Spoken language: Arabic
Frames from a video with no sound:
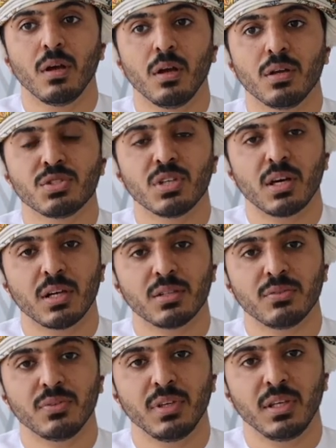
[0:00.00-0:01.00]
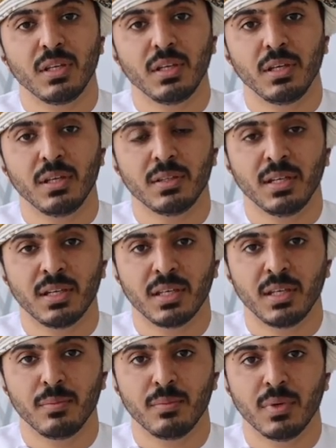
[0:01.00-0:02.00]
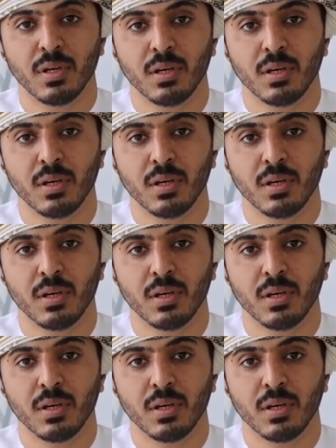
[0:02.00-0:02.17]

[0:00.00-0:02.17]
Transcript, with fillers: شاركت في تحكيم